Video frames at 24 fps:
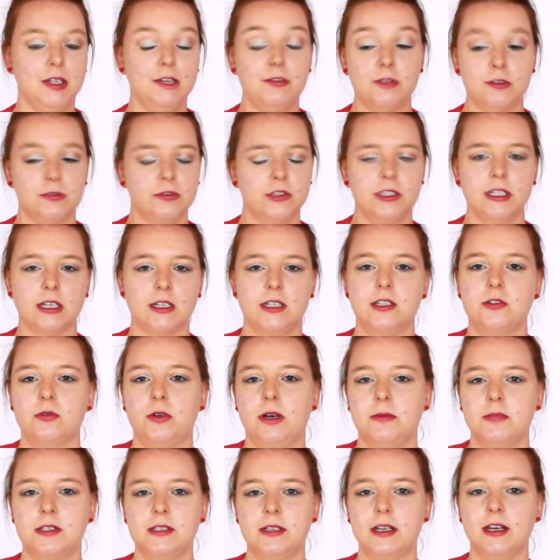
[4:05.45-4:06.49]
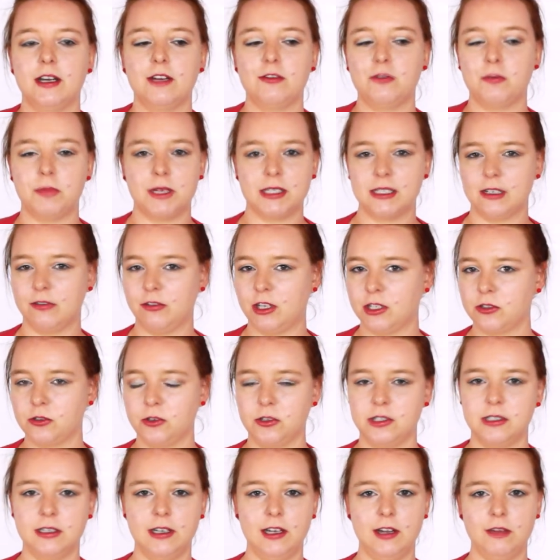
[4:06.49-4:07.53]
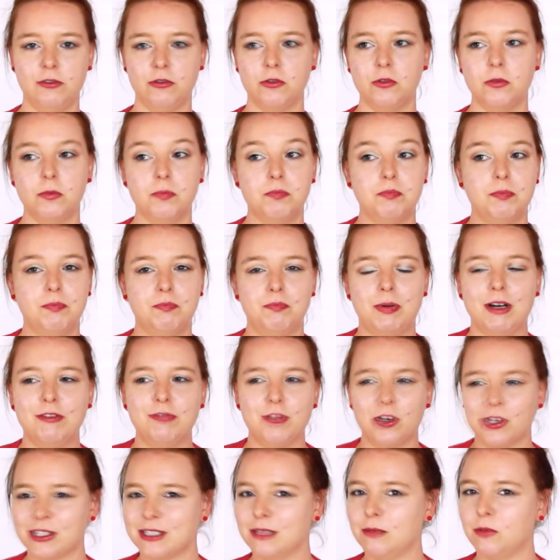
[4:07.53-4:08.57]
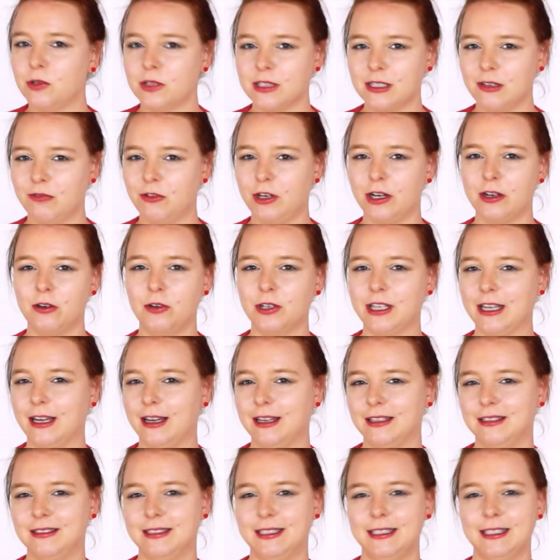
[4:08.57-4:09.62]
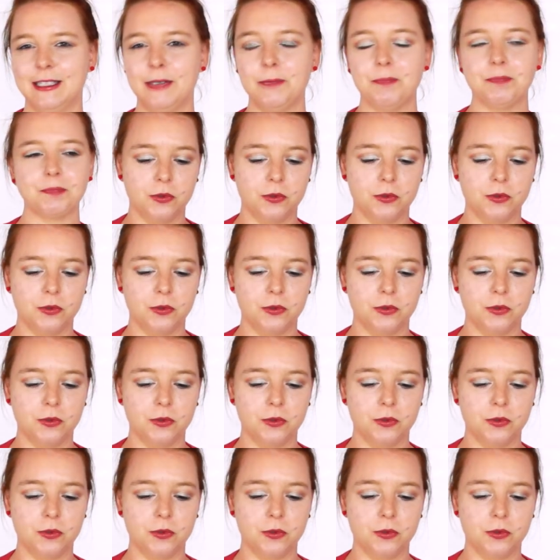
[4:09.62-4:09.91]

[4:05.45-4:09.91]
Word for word: Ils vont vous dire qu'ils ont hamster, ils vont pas savoir ce que c'est, ils vont pas forcément savoir le caractère.